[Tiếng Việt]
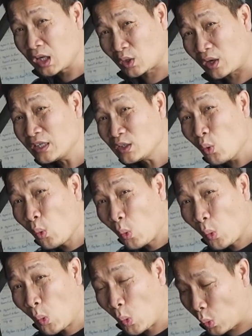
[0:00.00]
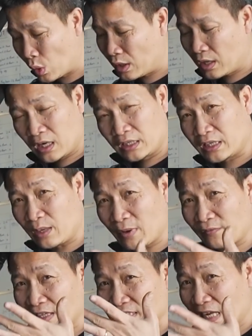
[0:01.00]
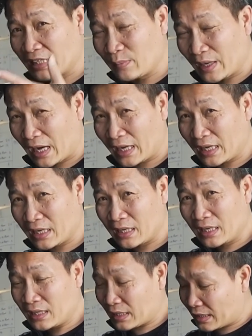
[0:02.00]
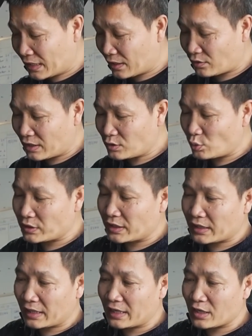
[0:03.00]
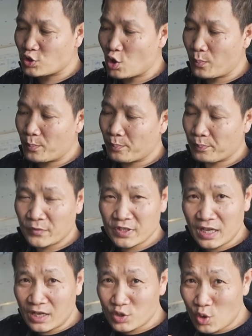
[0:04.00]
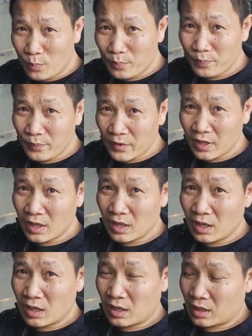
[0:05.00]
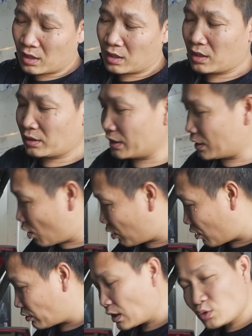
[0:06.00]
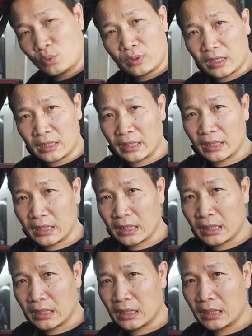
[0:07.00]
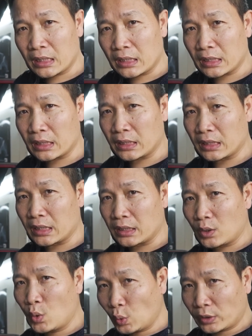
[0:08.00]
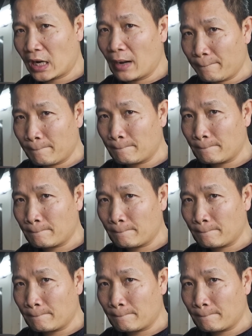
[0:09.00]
nó gây ra ù thì các bạn phải dán thêm cái này cái này là tác dụng gì cái này là xốp rất là xốp thì nó có tác dụng là để để hút cái âm